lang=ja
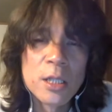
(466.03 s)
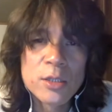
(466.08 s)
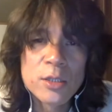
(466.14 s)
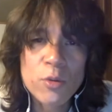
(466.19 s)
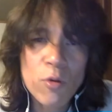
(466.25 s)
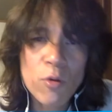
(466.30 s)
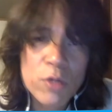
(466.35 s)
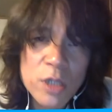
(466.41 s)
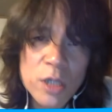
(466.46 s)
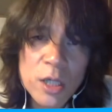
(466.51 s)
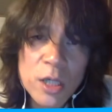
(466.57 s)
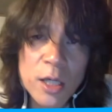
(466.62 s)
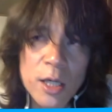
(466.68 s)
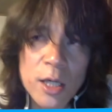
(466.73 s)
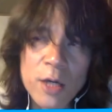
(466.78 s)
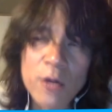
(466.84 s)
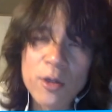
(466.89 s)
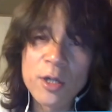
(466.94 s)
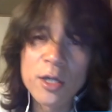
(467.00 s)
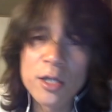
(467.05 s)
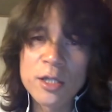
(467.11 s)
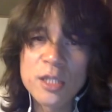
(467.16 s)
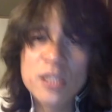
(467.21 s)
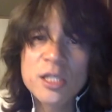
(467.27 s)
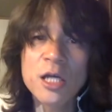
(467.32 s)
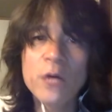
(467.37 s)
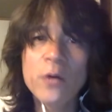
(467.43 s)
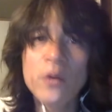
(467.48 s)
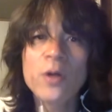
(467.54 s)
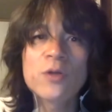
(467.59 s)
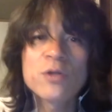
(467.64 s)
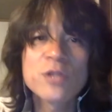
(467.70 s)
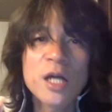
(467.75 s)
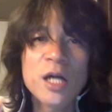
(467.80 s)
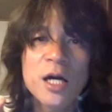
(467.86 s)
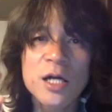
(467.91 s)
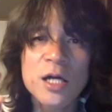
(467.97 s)
そこに、えー、西川
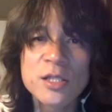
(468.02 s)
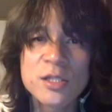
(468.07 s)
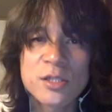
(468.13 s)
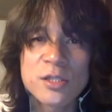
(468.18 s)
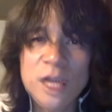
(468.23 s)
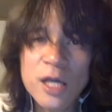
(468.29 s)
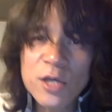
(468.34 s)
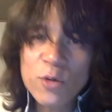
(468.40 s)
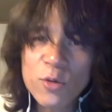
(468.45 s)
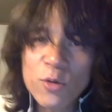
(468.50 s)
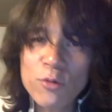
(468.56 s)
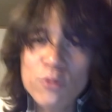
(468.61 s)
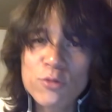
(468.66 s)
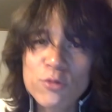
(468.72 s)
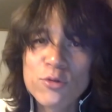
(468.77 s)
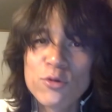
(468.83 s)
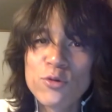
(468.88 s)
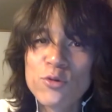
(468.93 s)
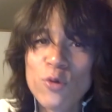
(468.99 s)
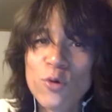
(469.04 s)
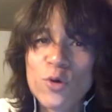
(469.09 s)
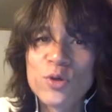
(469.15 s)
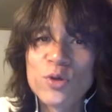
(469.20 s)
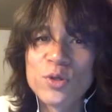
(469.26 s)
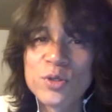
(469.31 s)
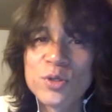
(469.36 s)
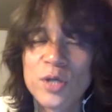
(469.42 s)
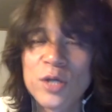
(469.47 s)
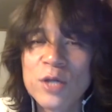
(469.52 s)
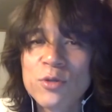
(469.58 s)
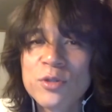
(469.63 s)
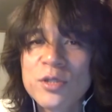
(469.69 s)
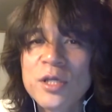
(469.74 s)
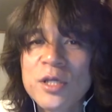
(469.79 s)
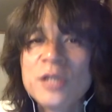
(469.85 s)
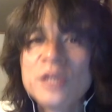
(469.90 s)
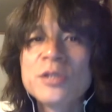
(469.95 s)
口ハーツ代表っていうのをあ
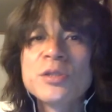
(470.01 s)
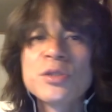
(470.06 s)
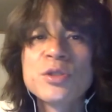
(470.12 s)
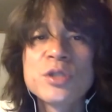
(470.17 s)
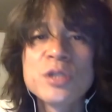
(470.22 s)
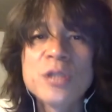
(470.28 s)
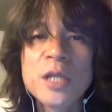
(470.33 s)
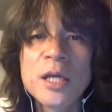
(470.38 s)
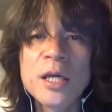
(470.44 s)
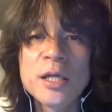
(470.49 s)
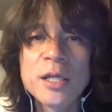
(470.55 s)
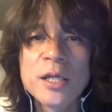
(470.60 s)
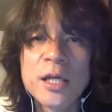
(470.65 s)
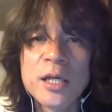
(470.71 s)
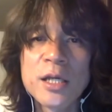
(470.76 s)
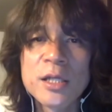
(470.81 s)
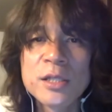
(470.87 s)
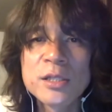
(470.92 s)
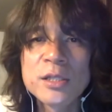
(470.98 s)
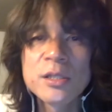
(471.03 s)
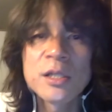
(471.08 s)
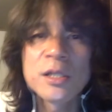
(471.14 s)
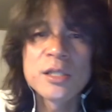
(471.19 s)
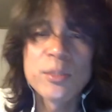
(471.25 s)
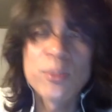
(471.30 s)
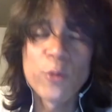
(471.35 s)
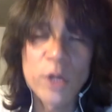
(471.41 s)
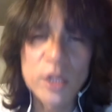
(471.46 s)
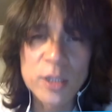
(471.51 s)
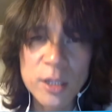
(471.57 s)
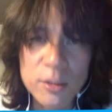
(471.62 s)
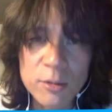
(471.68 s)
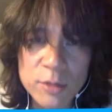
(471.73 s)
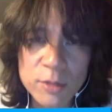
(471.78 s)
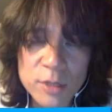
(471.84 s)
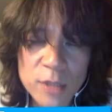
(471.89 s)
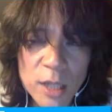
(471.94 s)
の選出して、え出演してもらっ
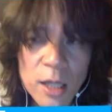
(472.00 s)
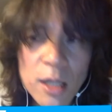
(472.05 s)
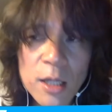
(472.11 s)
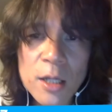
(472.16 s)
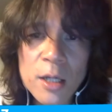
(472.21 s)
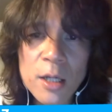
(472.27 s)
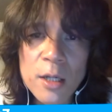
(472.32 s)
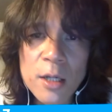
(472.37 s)
てるんですね